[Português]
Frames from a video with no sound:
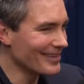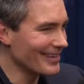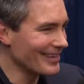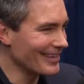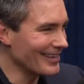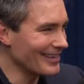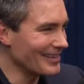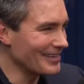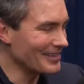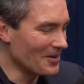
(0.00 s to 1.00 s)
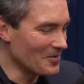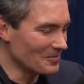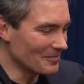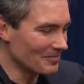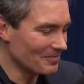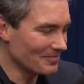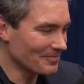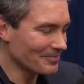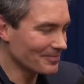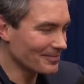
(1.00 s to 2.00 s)
E, e então,
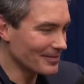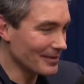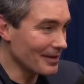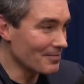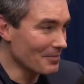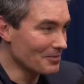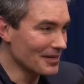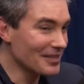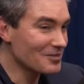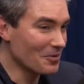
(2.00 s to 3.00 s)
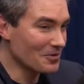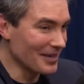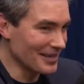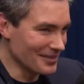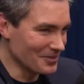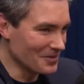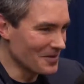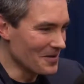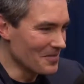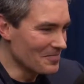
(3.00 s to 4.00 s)
para poder responder isso,
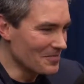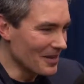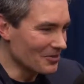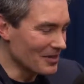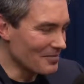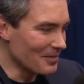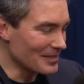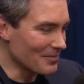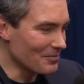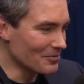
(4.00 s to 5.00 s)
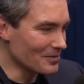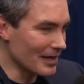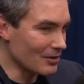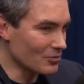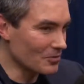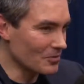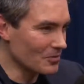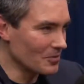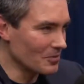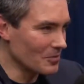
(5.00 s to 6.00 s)
eu tenho que passar por um certo
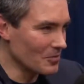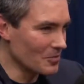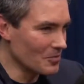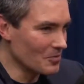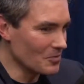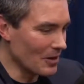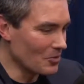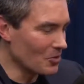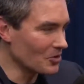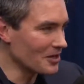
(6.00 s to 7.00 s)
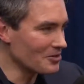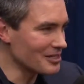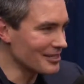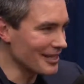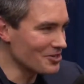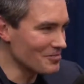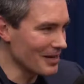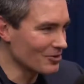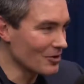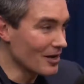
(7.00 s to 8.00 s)
um, um, um, um, roteiro de
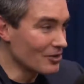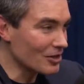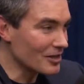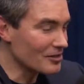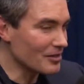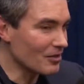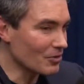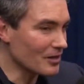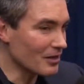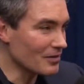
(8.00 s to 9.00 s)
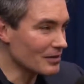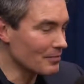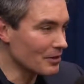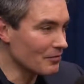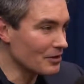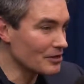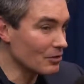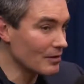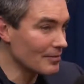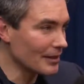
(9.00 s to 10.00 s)
entendimento. Só que esse roteiro vai ser por definição
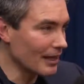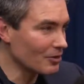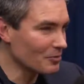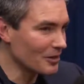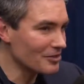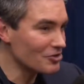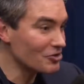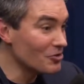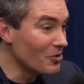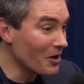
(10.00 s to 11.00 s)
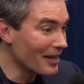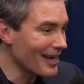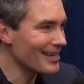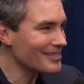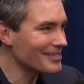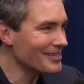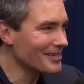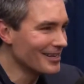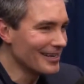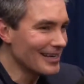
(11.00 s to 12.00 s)
limitado, porque a gente não conhece
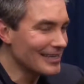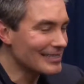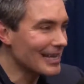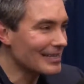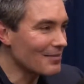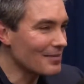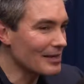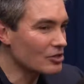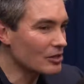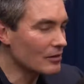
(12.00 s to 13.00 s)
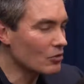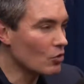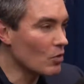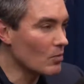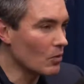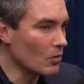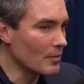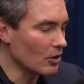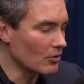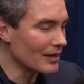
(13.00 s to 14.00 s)
exatamente como, ou
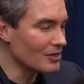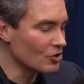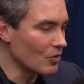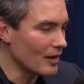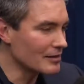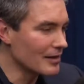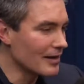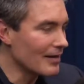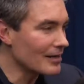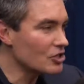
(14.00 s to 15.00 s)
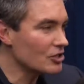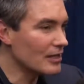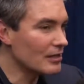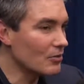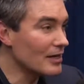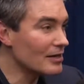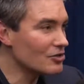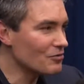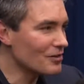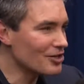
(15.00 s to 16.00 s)
melhor, não é que a gente não conhece. A gente tem teorias
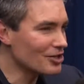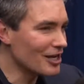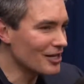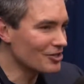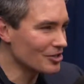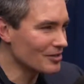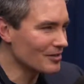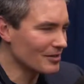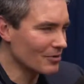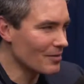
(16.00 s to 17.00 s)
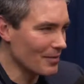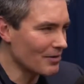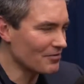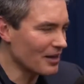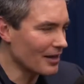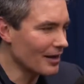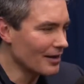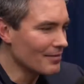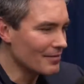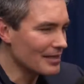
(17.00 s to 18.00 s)
divergentes, teoria é para feia, né?
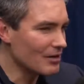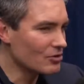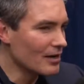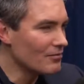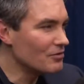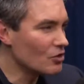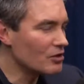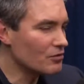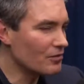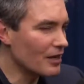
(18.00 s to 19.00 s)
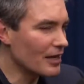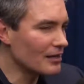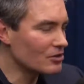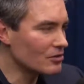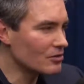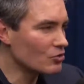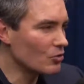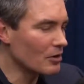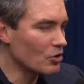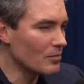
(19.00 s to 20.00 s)
Mas é isso, visões diferentes
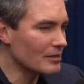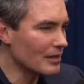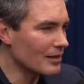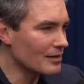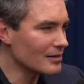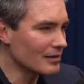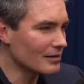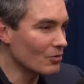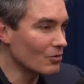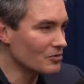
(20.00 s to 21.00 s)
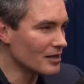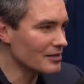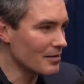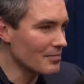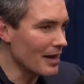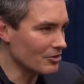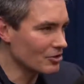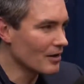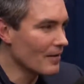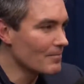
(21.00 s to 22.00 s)
sobre como essa, essa tal consciência emerge.
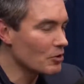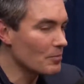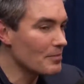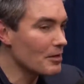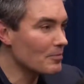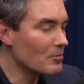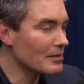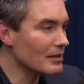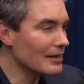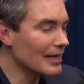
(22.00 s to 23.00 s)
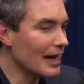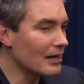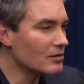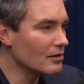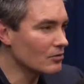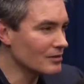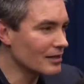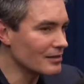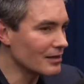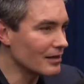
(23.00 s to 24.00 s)
Então, primeiro, para começar, que raios é
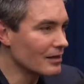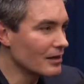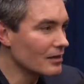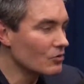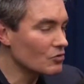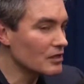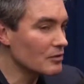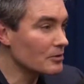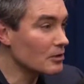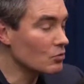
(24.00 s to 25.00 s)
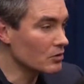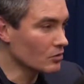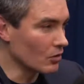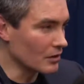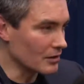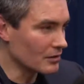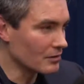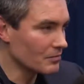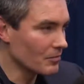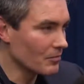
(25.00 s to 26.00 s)
consciência? Consciência pode ser duas coisas
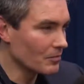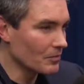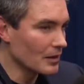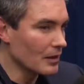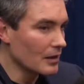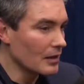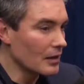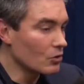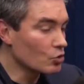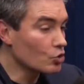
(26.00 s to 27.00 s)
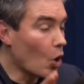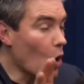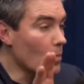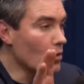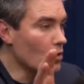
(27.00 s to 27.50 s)
eu tomo